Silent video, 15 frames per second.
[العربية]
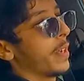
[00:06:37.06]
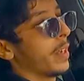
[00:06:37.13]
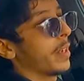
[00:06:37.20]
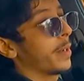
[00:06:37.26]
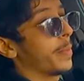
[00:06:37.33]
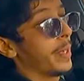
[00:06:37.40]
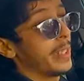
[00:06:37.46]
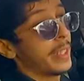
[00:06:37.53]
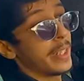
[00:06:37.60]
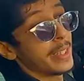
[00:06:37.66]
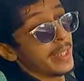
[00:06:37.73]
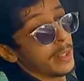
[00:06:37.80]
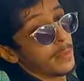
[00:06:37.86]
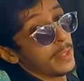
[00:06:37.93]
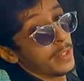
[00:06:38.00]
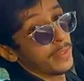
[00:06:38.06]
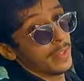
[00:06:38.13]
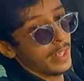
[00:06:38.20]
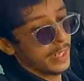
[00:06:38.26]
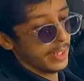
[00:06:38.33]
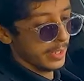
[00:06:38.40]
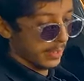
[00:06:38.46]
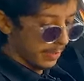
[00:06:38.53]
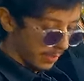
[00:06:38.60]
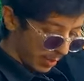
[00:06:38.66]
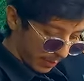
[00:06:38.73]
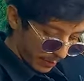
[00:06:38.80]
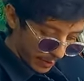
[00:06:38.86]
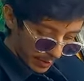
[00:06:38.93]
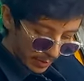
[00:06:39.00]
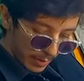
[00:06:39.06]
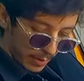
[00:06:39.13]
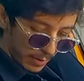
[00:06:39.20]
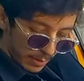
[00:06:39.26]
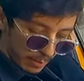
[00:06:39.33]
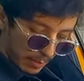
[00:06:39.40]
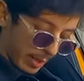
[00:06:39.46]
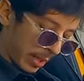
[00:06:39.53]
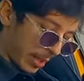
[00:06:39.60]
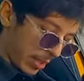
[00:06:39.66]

فيها ربعه ديال لي زيرباك في كاع لي فينيسيون ما